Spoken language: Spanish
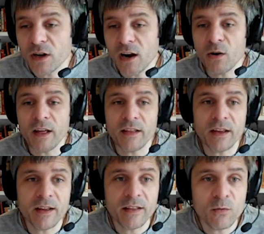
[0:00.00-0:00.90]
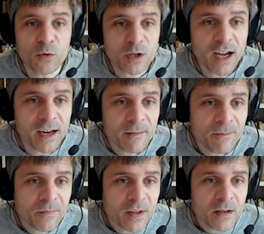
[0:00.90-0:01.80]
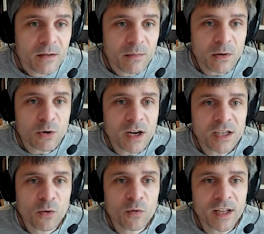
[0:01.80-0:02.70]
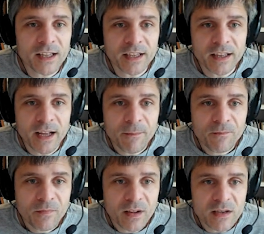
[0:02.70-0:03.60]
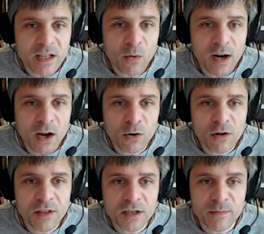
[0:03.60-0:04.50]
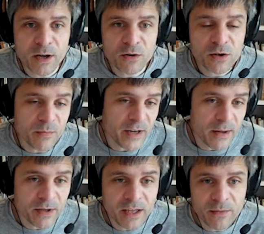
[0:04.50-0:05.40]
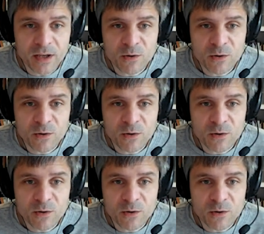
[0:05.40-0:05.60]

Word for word: a la hora de, de buscar. Vamos con la segunda tienda. Esta igual la conocéis menos y para mí también es